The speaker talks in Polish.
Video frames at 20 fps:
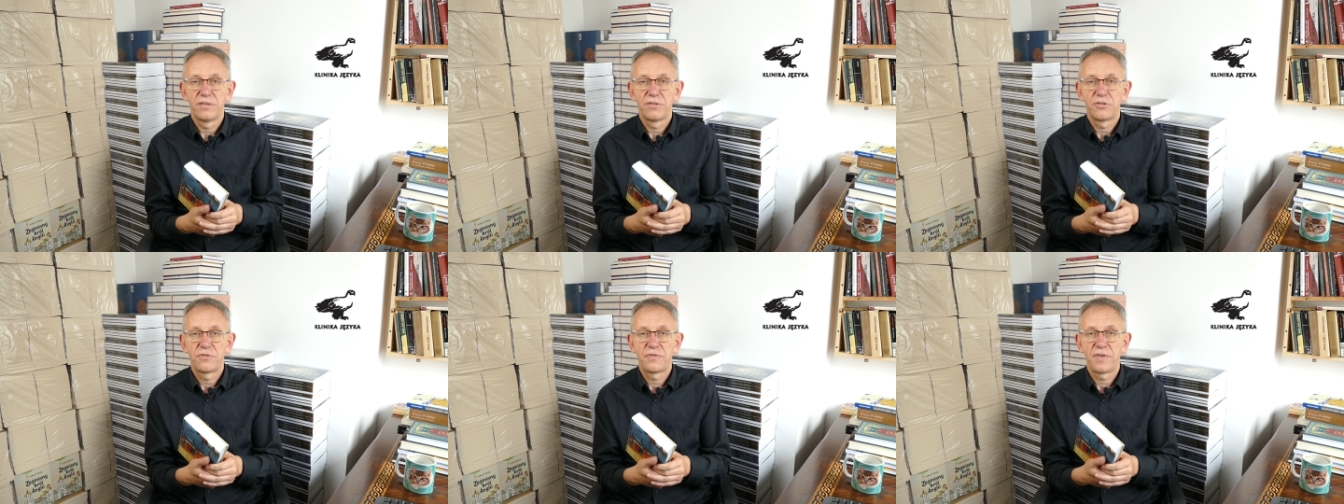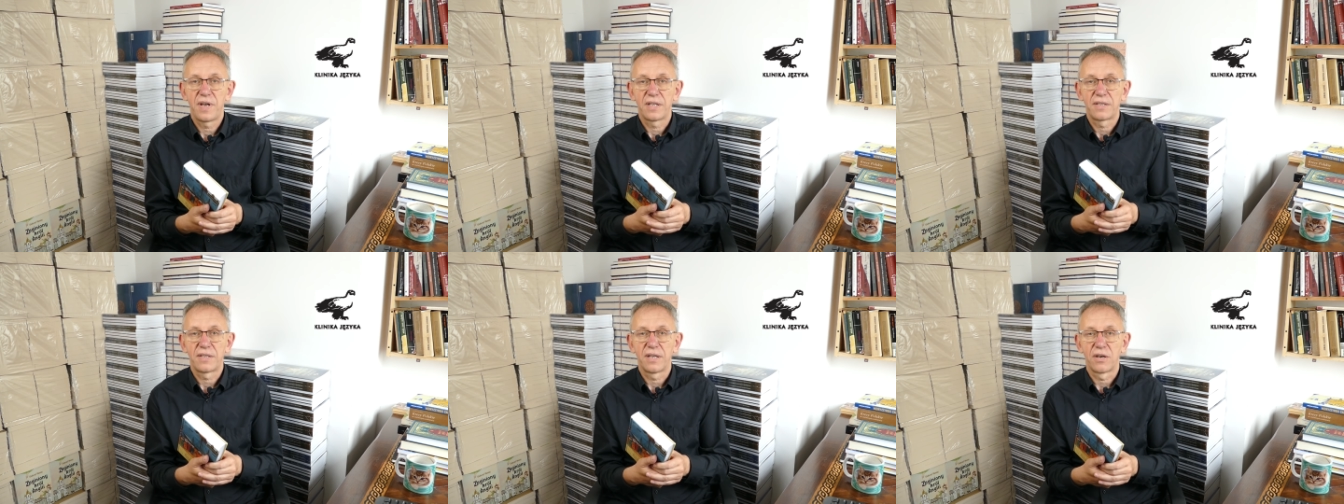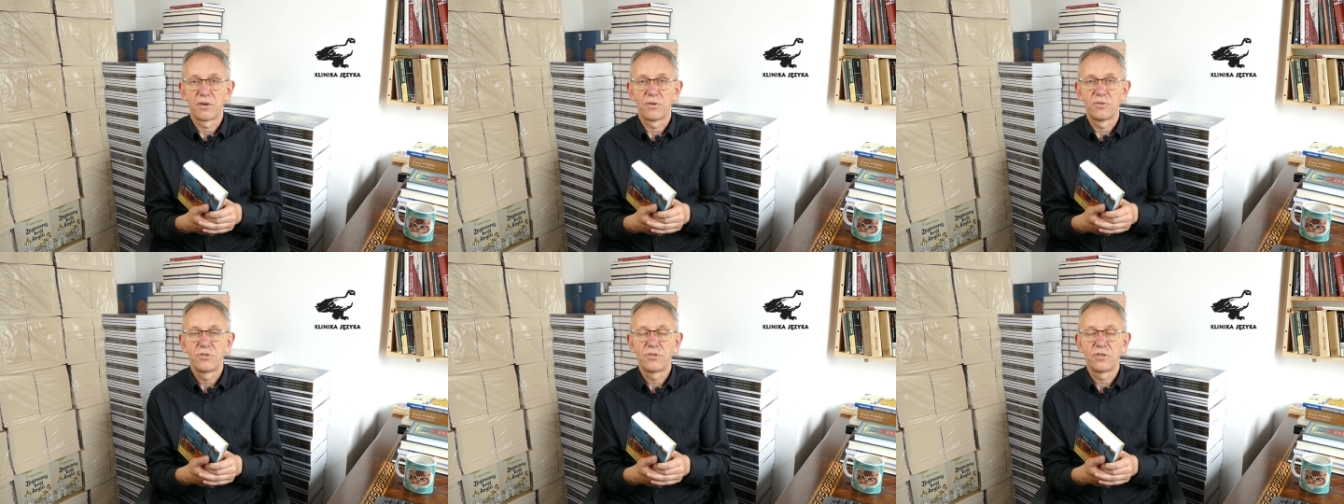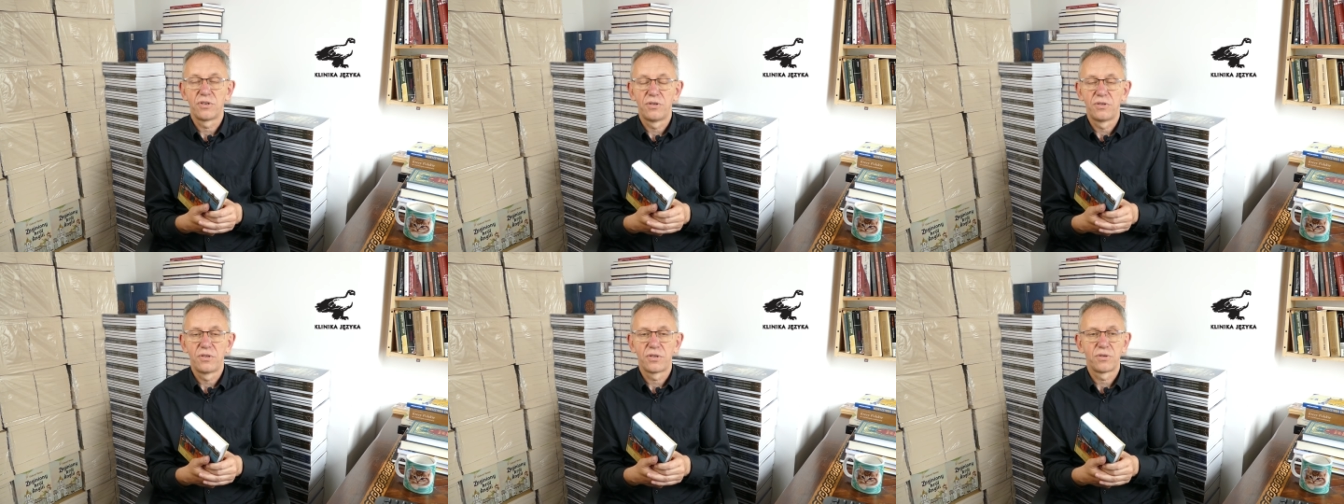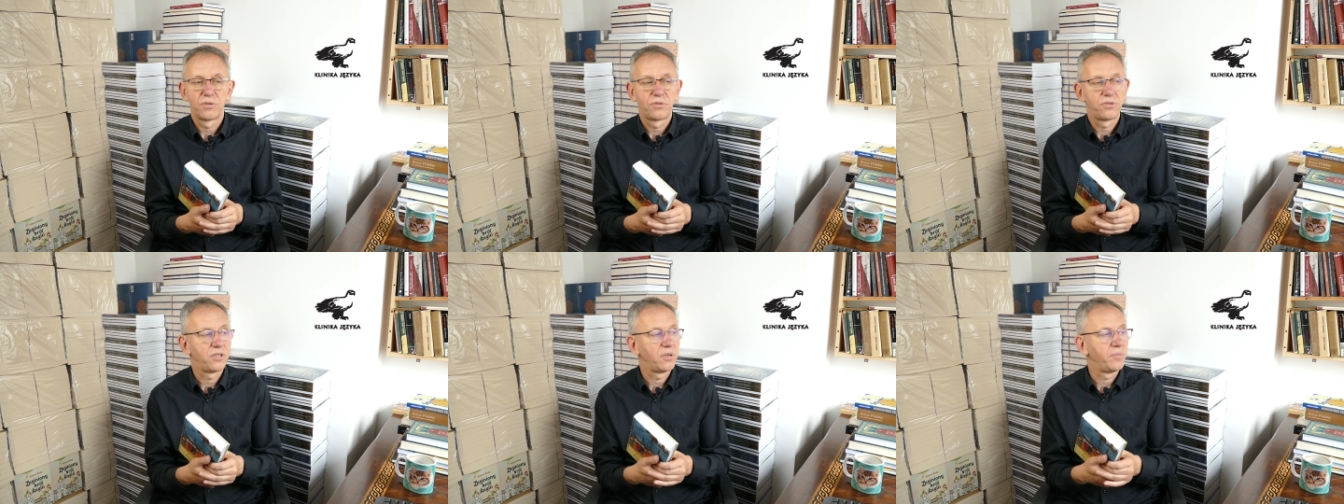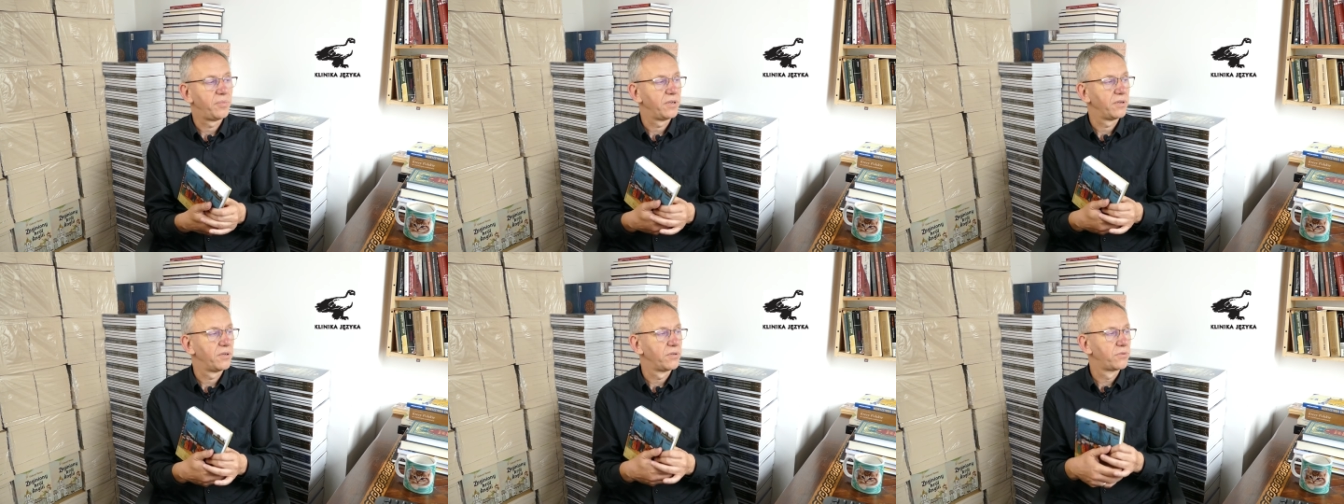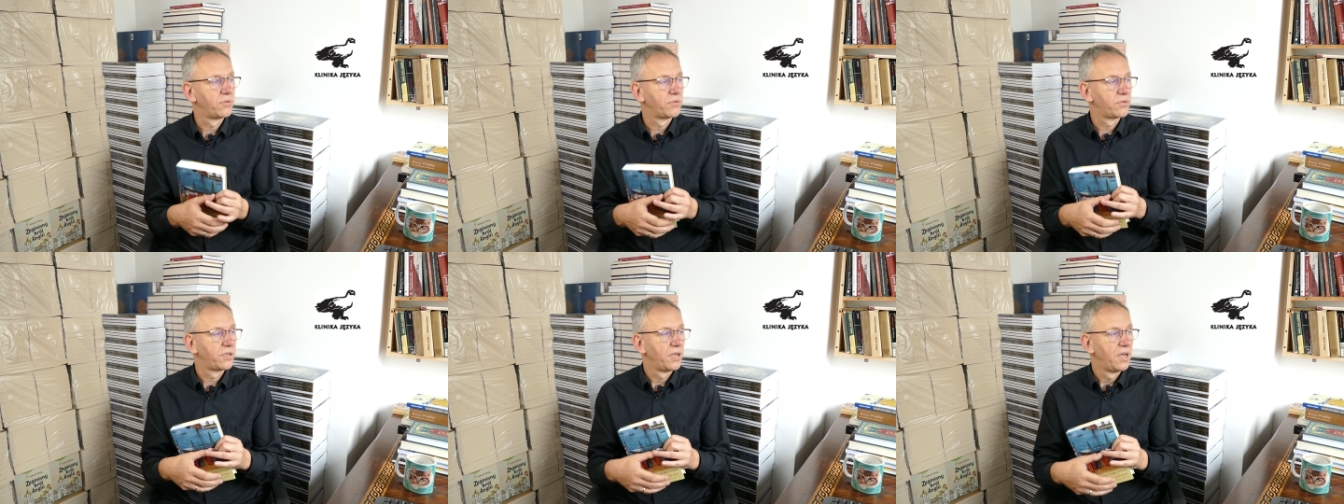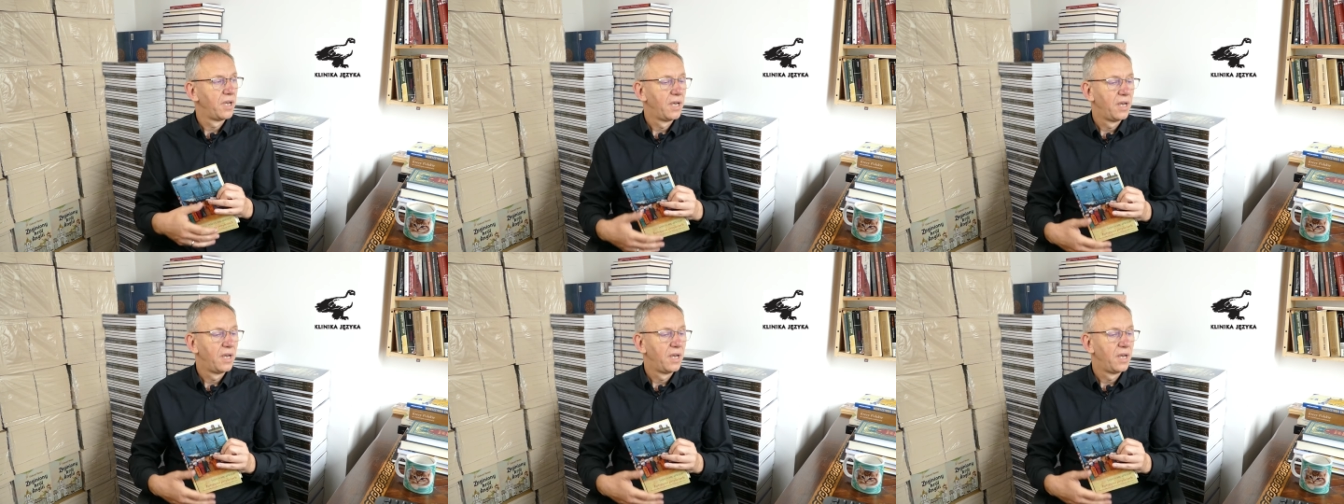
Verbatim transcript: światach oddzielonych od siebie. Otóż